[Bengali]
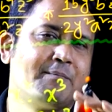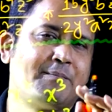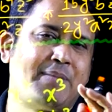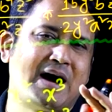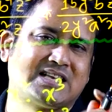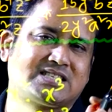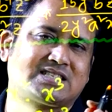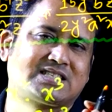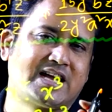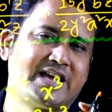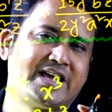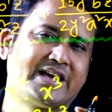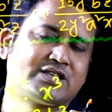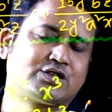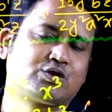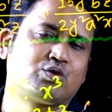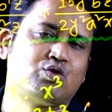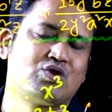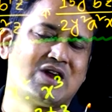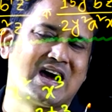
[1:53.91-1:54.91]
পাঁচটা এক্স
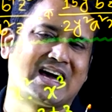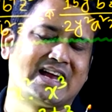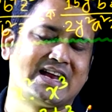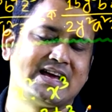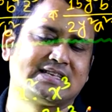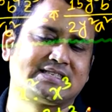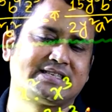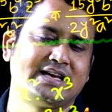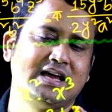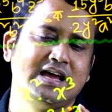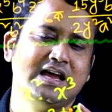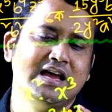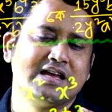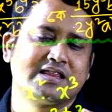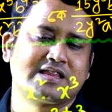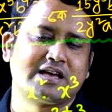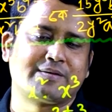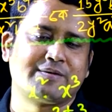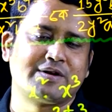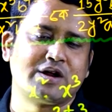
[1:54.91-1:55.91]
গুণ আকারে আছে
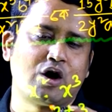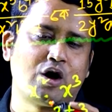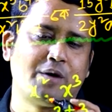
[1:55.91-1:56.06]
তার মানে